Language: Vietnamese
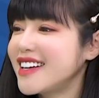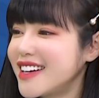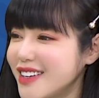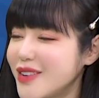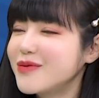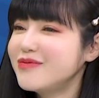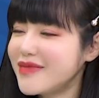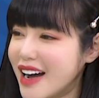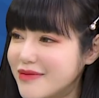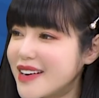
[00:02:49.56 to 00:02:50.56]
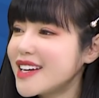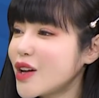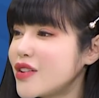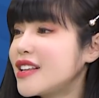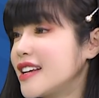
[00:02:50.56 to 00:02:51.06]
Thì nó cũng hợp lý
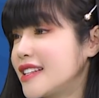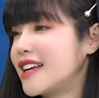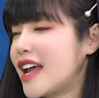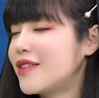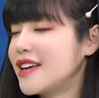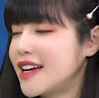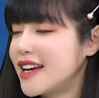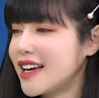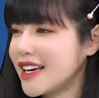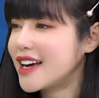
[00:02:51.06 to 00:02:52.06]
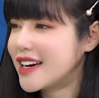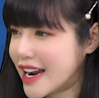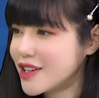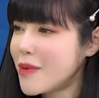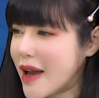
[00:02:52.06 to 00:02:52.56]
thôi, thì thì Elly nghĩ là cái hình
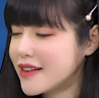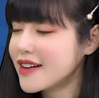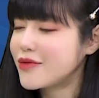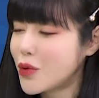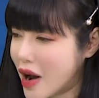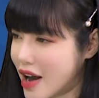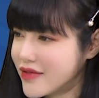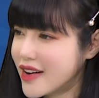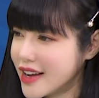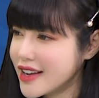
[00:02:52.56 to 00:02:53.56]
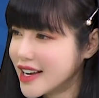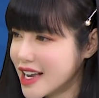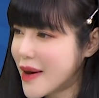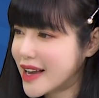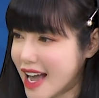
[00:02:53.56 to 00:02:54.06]
ảnh của bạn rất là phù hợp với những
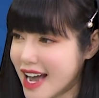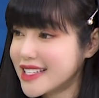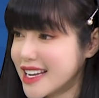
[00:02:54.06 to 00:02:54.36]
cái bạn gái